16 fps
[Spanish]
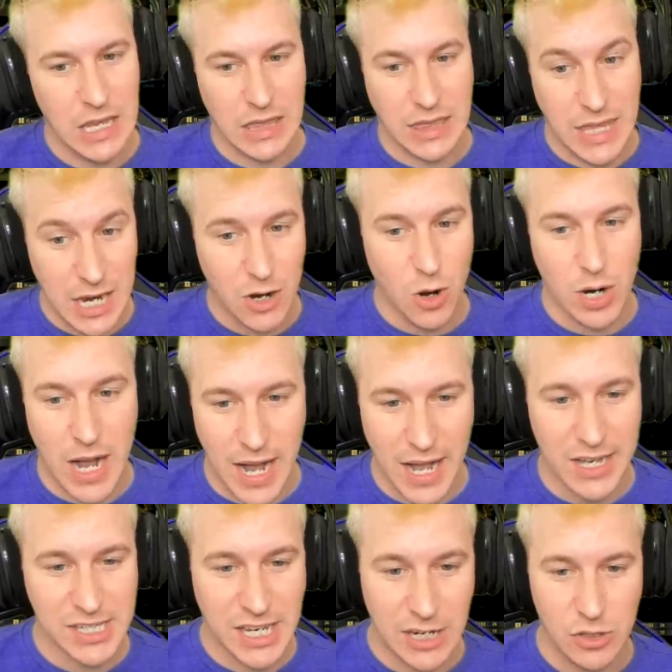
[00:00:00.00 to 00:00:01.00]
y cinco
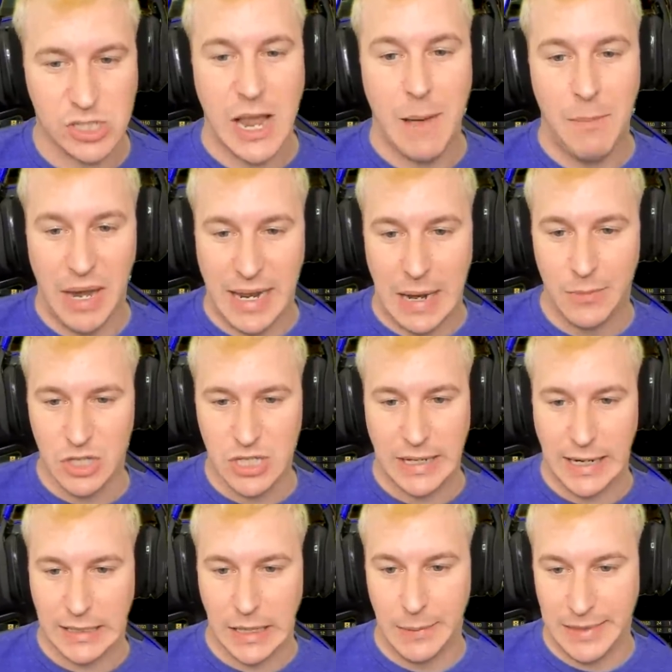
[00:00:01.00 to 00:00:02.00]
cajas que nos aplicamos
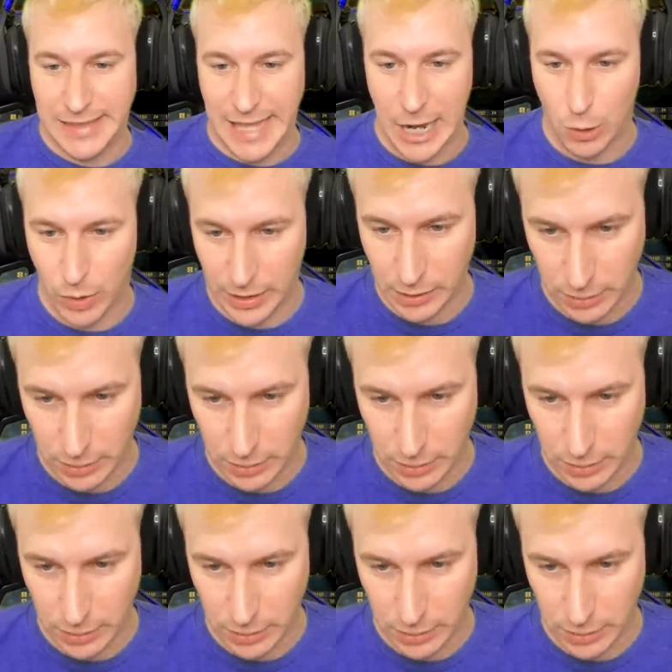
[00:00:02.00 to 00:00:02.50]
directamente al